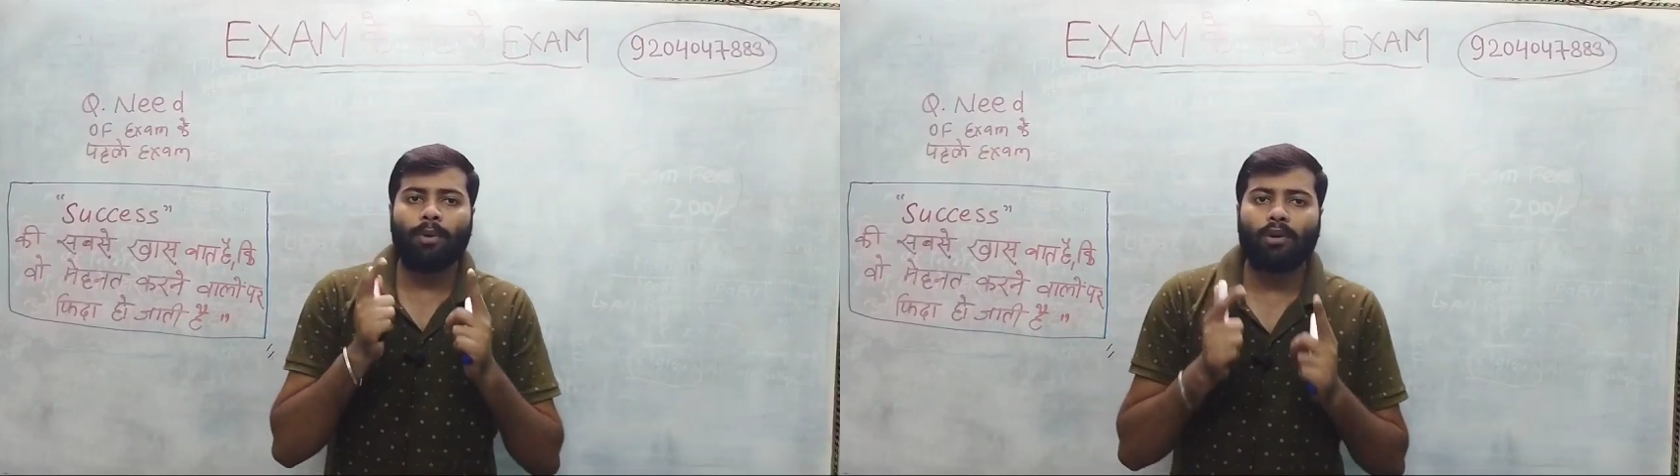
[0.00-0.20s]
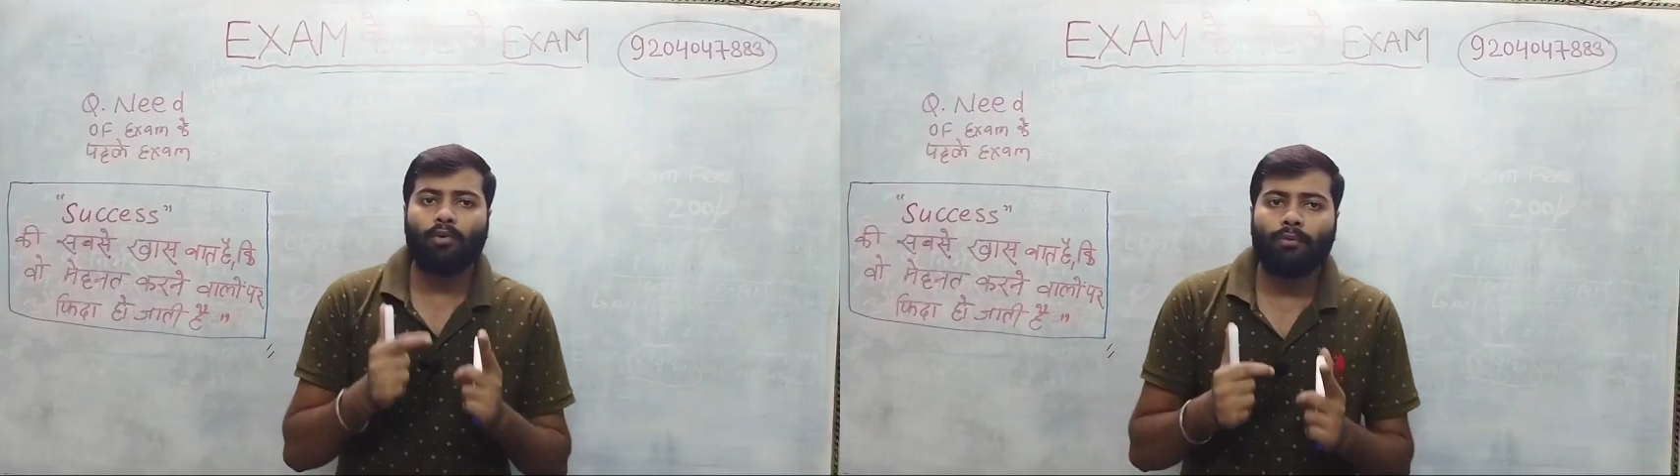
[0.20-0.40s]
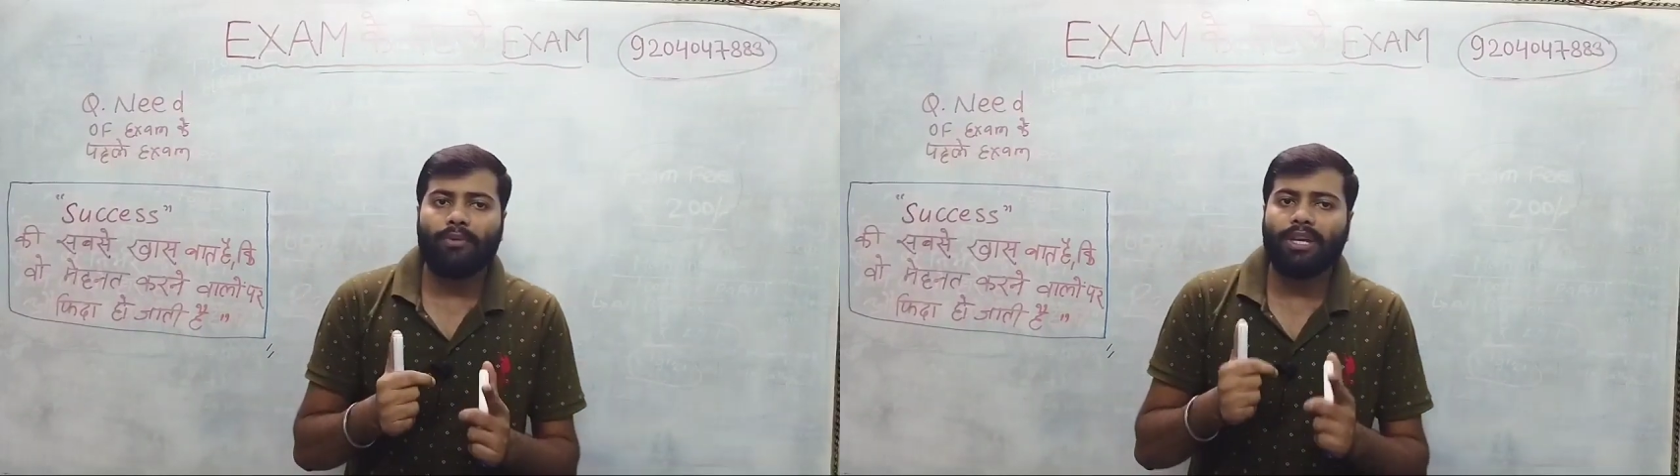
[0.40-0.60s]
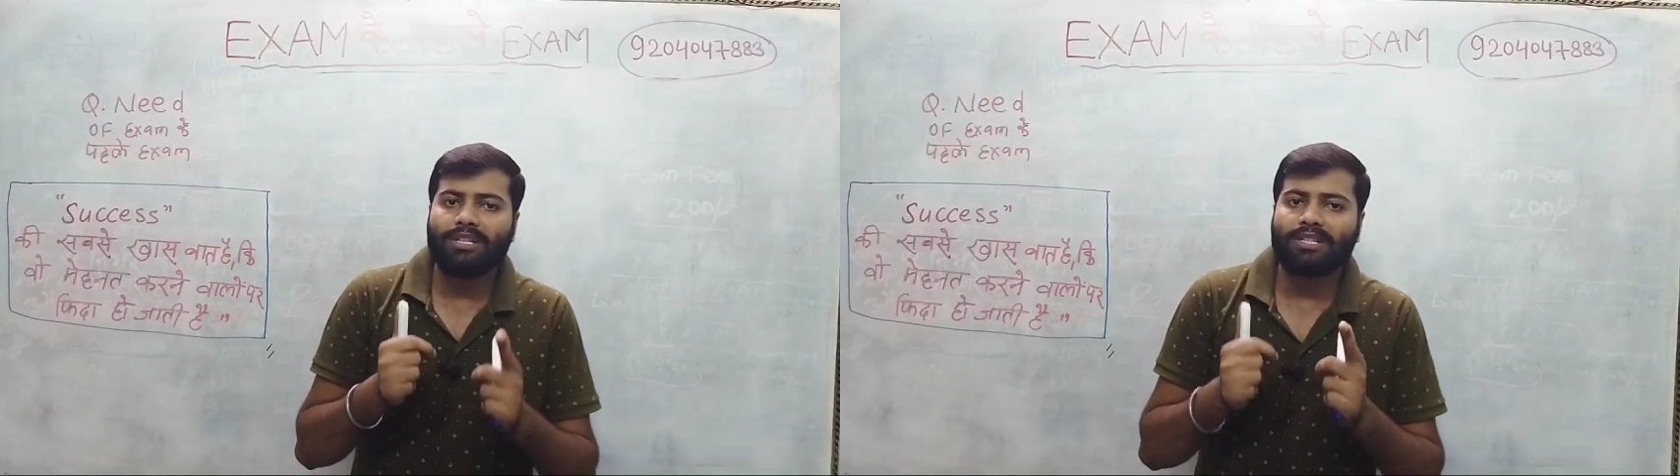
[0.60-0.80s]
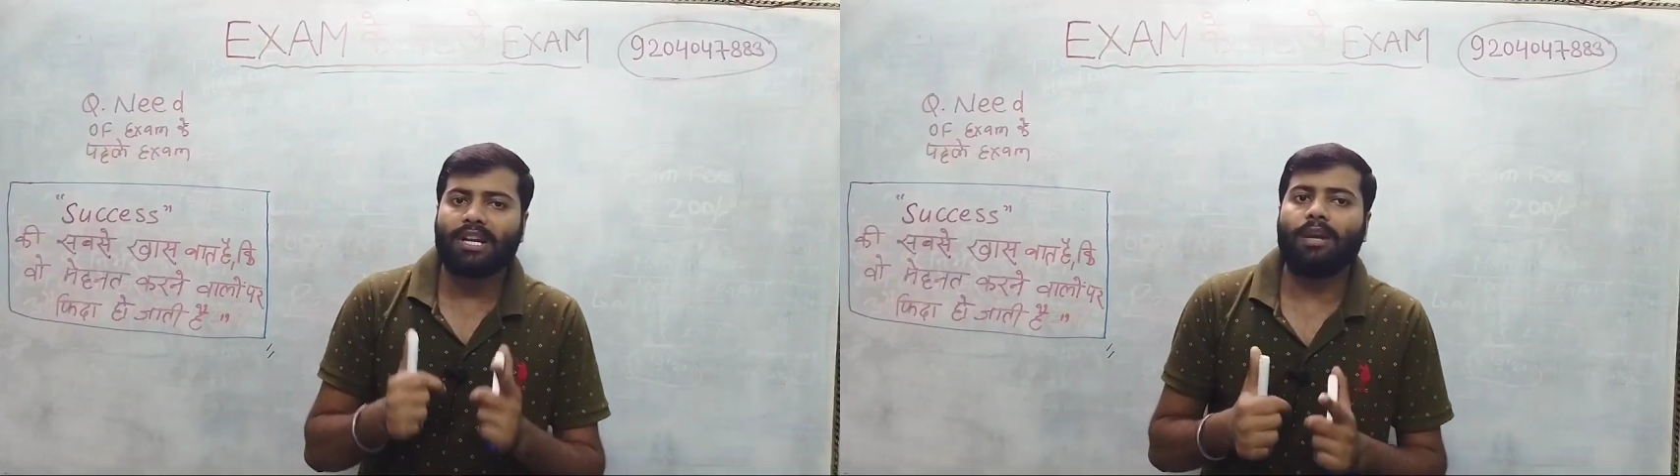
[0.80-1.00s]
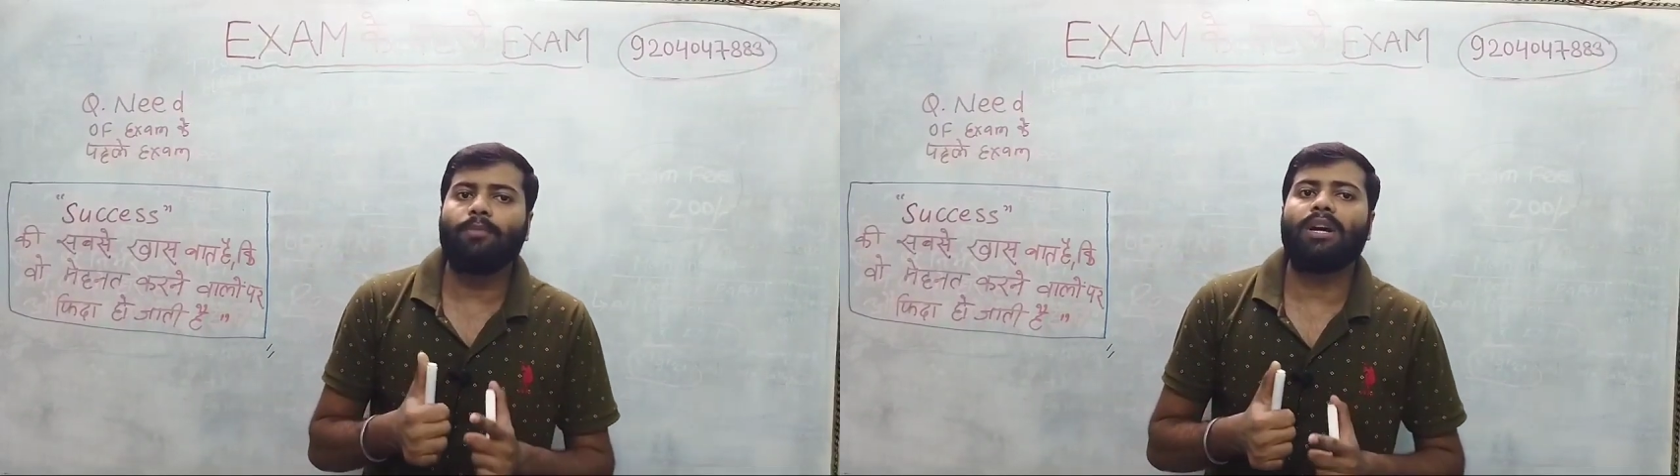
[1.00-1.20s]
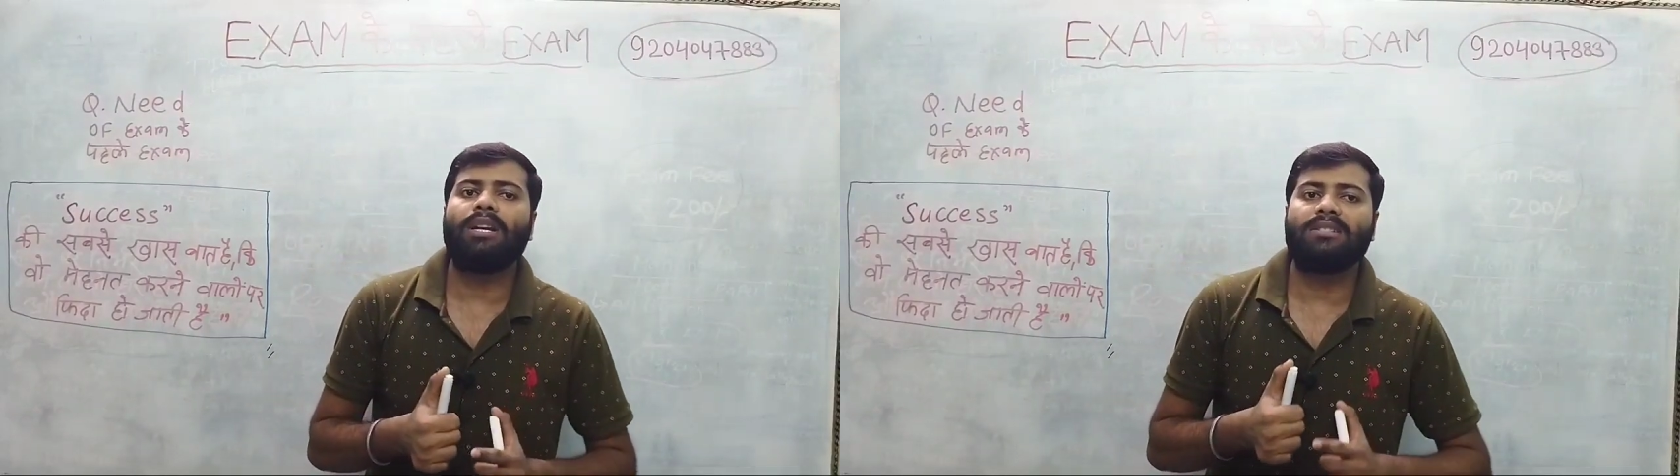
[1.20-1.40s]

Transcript: बखूबी इस टाइम का